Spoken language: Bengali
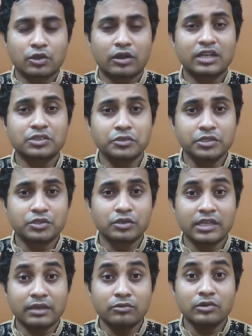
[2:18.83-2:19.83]
সরাসরি
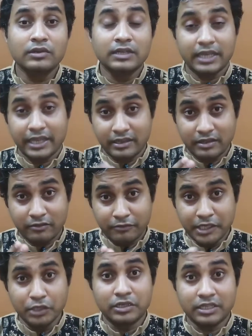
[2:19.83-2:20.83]
চলে যাব এই
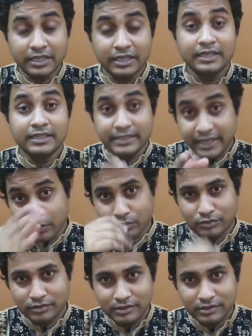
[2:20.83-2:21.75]
ভিডিওটিতে দেখুন